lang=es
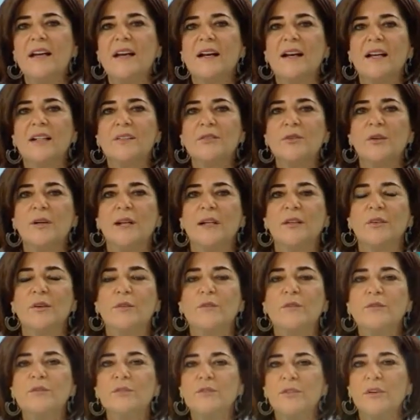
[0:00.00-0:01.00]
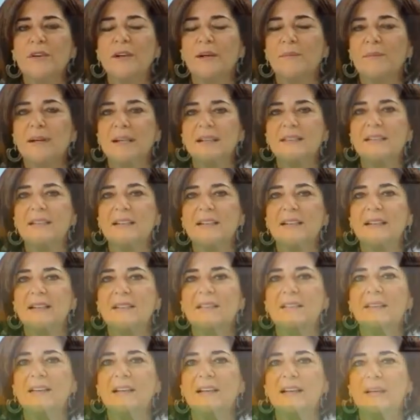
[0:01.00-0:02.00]
que son las dos funciones
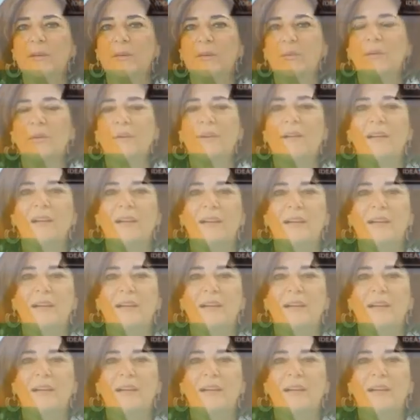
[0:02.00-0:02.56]
básicas que le otorga la